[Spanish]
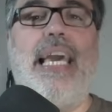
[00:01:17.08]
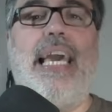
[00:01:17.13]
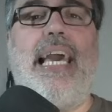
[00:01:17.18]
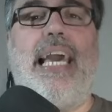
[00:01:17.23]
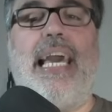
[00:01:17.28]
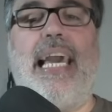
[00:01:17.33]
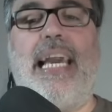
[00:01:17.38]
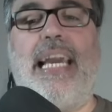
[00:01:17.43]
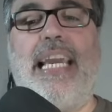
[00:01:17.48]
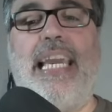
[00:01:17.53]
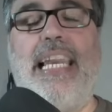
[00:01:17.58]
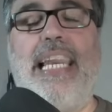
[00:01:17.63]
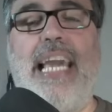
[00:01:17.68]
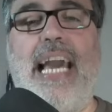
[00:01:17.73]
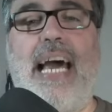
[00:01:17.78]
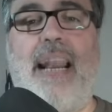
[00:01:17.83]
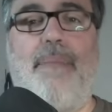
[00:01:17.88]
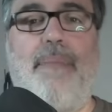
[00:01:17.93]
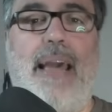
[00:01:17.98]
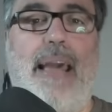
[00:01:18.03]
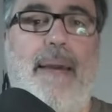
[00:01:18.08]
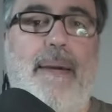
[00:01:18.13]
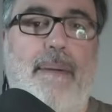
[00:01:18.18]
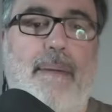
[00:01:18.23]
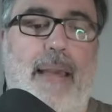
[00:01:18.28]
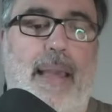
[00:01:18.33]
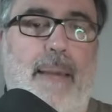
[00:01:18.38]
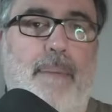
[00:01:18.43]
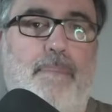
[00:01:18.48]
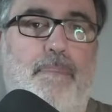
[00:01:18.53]
eh, Guillerme
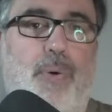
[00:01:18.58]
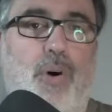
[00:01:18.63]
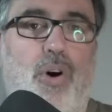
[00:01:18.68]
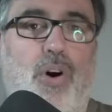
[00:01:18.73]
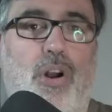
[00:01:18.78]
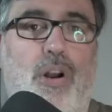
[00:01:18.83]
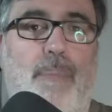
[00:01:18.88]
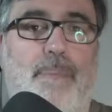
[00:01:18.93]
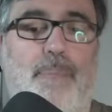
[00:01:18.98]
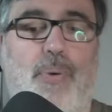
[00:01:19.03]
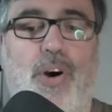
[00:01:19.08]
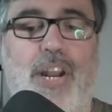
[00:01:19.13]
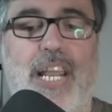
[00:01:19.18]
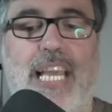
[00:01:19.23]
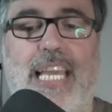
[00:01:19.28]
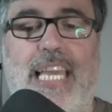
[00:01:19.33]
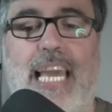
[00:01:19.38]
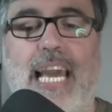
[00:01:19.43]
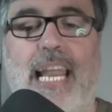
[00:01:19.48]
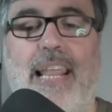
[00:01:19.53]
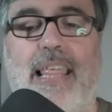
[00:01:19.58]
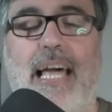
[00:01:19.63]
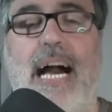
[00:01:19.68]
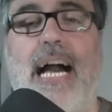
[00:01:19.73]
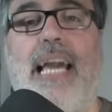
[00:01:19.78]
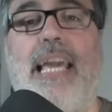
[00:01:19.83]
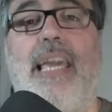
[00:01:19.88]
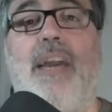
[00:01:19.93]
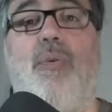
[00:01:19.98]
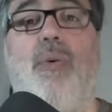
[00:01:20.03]
eh, por, por
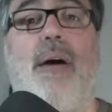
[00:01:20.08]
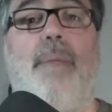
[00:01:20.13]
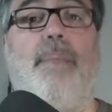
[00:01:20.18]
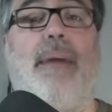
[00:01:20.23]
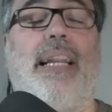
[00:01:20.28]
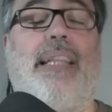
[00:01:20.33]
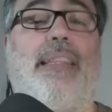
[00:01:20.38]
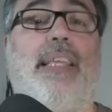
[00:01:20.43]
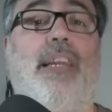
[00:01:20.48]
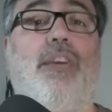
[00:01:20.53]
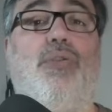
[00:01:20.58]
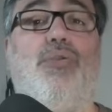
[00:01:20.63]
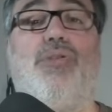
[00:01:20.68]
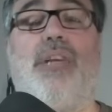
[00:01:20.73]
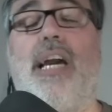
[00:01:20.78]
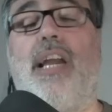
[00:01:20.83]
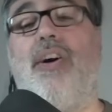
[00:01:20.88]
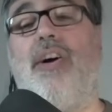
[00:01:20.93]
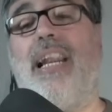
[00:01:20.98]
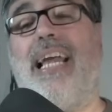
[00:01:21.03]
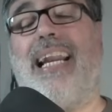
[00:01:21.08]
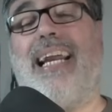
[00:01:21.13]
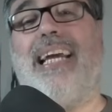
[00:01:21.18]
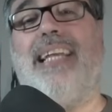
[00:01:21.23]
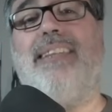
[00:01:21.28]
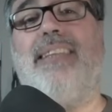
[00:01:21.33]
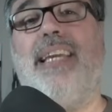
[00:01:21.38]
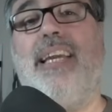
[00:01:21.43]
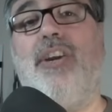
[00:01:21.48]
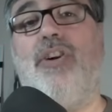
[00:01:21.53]
izquierda y Juan Martín Lucero, el
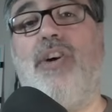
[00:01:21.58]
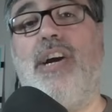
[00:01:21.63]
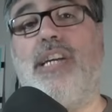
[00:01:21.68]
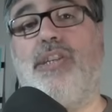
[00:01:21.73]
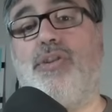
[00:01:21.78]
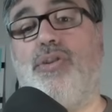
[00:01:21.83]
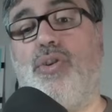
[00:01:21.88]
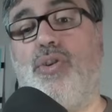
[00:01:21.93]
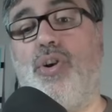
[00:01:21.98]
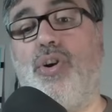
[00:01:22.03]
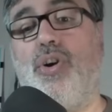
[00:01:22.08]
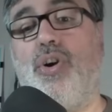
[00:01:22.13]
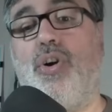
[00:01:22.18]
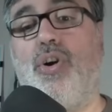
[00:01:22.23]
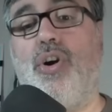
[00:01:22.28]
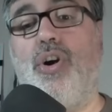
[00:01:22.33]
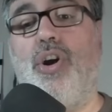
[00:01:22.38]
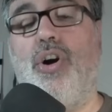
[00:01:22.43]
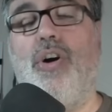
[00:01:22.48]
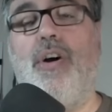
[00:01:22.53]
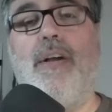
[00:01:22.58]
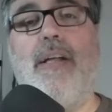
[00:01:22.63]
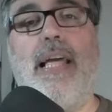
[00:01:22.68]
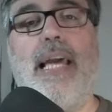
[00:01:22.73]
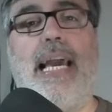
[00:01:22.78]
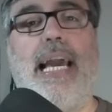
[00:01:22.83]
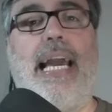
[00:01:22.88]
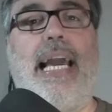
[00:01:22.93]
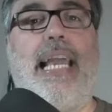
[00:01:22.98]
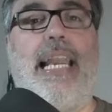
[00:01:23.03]
argentino ex Colo Colo,
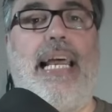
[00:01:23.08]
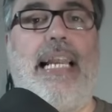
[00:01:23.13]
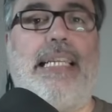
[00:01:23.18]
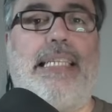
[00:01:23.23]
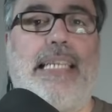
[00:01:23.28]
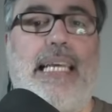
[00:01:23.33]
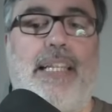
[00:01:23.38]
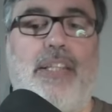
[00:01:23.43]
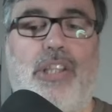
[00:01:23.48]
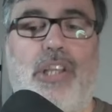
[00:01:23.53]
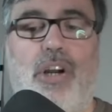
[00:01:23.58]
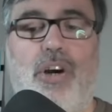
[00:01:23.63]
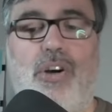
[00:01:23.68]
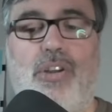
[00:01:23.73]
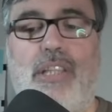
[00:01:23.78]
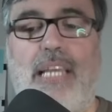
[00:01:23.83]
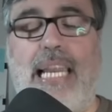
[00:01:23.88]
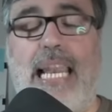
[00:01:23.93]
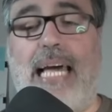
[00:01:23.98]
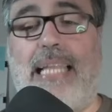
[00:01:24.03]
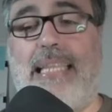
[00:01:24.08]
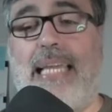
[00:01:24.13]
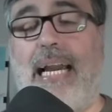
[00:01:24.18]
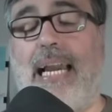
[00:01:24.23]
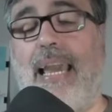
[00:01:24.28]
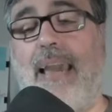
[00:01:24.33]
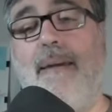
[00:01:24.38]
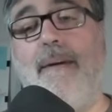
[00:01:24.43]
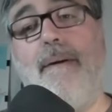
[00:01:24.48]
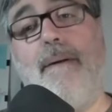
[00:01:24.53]
en el centro del
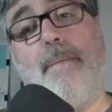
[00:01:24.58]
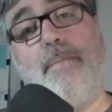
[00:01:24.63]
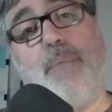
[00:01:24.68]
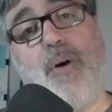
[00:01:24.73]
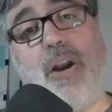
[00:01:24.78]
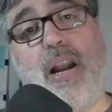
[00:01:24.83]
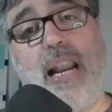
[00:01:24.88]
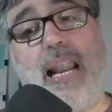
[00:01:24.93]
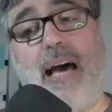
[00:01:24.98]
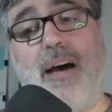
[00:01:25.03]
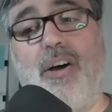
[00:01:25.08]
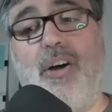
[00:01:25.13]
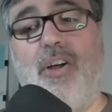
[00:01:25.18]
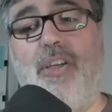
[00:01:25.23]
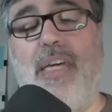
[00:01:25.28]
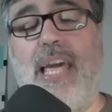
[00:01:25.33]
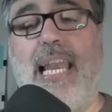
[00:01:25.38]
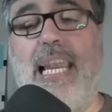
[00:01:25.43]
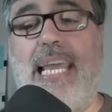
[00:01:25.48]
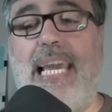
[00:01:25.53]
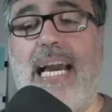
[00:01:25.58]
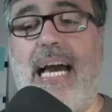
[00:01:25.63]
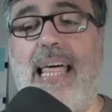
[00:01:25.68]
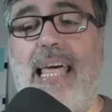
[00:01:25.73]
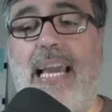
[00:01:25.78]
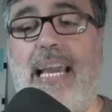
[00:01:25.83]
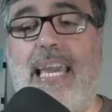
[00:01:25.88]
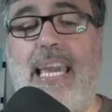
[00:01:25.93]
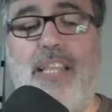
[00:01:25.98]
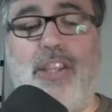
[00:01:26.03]
ataque. Por el lado de Liga
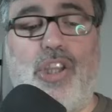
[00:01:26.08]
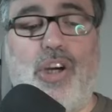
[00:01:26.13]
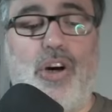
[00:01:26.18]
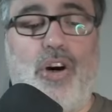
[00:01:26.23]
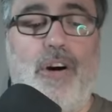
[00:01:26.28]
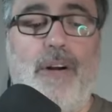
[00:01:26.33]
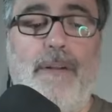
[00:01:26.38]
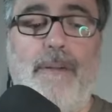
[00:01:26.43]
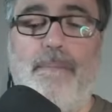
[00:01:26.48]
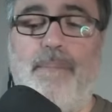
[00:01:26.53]
de Quito,